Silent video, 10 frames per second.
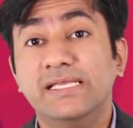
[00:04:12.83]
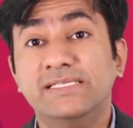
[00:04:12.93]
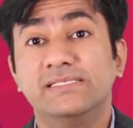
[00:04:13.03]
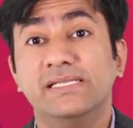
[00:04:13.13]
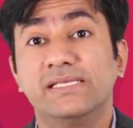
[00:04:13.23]

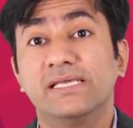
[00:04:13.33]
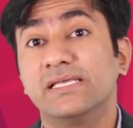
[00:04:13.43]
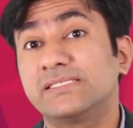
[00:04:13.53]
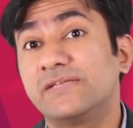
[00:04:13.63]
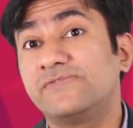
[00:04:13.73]
इसी तरीके
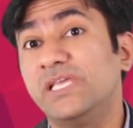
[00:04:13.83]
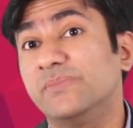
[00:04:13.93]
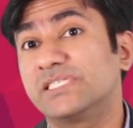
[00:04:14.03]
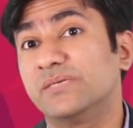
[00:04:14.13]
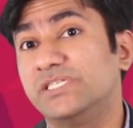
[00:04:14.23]
के सिर्फ यह
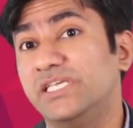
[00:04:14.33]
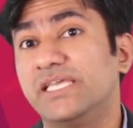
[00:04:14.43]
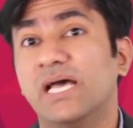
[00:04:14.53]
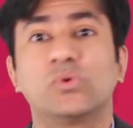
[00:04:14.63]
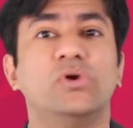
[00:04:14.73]
मत समझिए
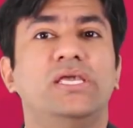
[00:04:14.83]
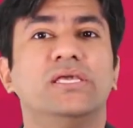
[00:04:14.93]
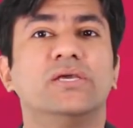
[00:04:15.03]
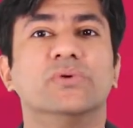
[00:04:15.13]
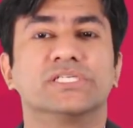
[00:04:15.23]
कि आपको
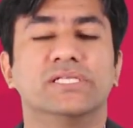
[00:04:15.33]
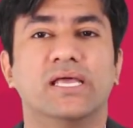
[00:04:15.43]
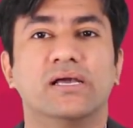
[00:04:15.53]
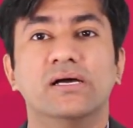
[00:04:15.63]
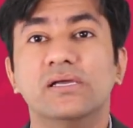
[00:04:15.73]
एक ही क्वेश्चन
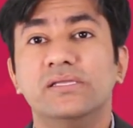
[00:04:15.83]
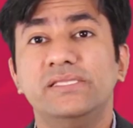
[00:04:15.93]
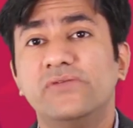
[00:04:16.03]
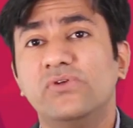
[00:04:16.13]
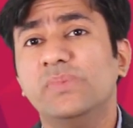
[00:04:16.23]
आएगा
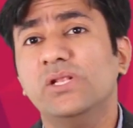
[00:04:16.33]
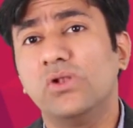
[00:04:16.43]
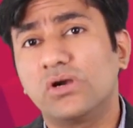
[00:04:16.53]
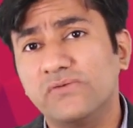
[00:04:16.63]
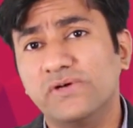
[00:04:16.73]
देर विल बी
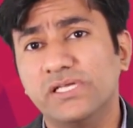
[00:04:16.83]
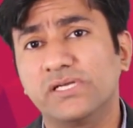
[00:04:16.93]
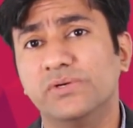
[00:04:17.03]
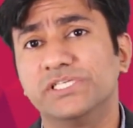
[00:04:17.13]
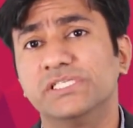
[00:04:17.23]
लॉट ऑफ अदर
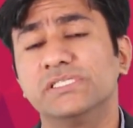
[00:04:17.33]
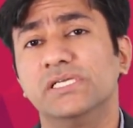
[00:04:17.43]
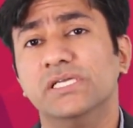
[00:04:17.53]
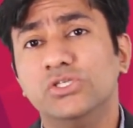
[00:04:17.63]
क्वेश्चन